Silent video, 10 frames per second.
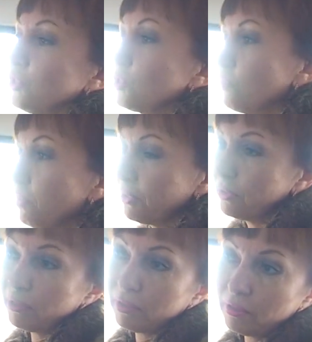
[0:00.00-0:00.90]
Семья
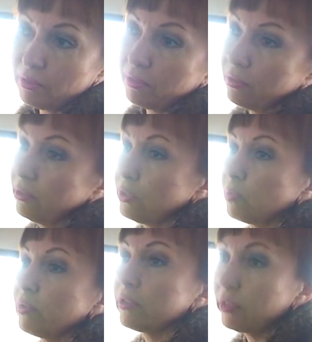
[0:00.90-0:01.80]
приехала из
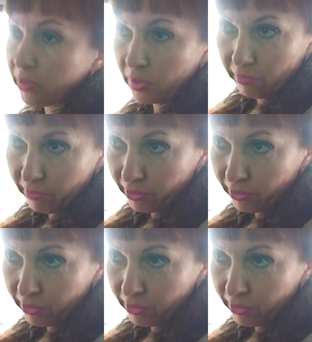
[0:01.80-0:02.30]
Белоярского